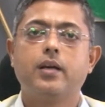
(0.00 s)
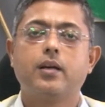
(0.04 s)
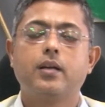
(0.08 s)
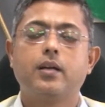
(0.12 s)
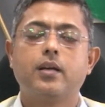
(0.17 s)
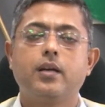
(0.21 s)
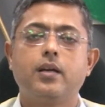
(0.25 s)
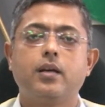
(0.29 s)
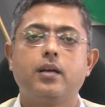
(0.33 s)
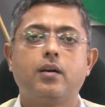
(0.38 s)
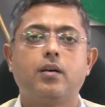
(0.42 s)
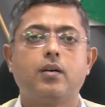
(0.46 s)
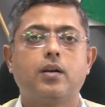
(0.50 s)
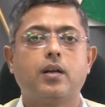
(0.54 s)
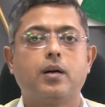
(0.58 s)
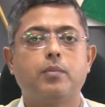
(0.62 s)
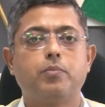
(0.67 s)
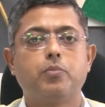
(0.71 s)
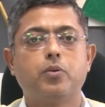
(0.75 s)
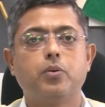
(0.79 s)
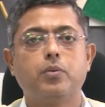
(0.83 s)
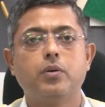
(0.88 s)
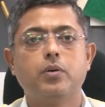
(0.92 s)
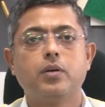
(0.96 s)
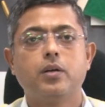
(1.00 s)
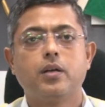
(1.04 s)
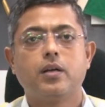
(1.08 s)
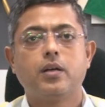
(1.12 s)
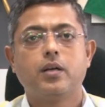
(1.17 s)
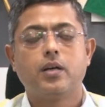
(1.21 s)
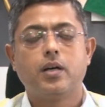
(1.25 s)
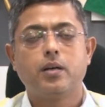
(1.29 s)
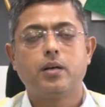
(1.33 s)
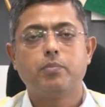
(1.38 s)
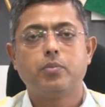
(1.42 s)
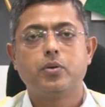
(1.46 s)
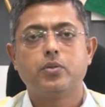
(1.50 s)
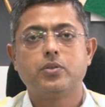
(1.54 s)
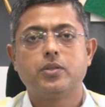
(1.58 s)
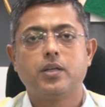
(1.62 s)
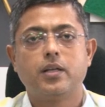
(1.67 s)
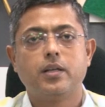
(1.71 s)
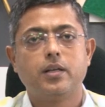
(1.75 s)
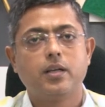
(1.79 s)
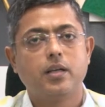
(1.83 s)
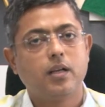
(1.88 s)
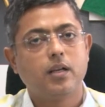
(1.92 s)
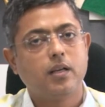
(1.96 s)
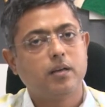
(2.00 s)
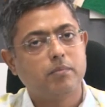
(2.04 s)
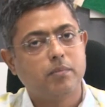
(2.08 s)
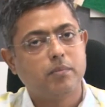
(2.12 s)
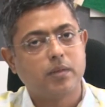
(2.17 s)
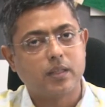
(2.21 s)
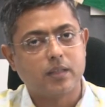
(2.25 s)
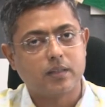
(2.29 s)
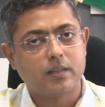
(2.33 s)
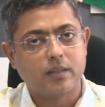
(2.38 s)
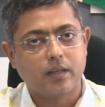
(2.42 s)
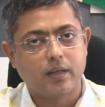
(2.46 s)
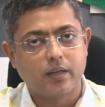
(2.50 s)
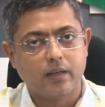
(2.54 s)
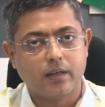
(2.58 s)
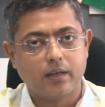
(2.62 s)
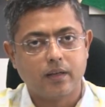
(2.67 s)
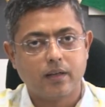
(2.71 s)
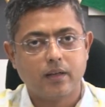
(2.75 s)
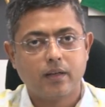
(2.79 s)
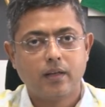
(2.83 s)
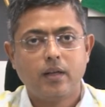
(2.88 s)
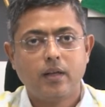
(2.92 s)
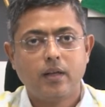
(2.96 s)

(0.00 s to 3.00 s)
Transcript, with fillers: करके और आपको घर पहुंचाने के लिए मदद करेंगे